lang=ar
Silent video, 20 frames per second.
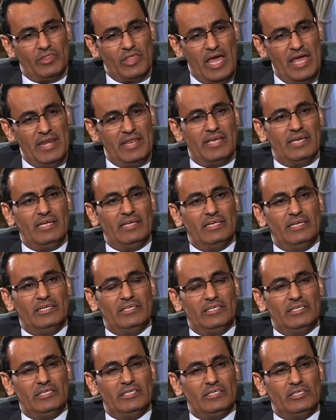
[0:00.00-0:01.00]
ثانية
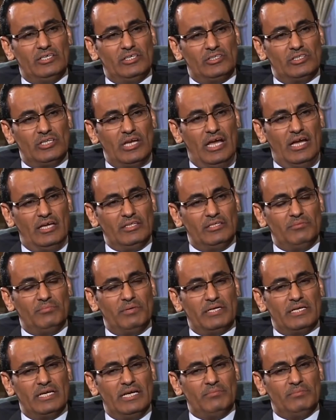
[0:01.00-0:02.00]
لطلاقة
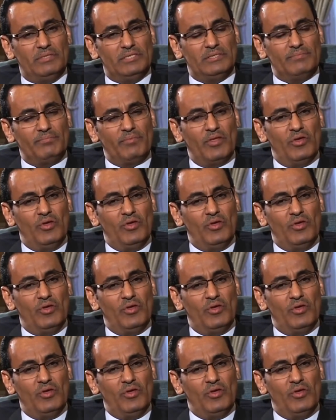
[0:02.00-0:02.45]
البرنامج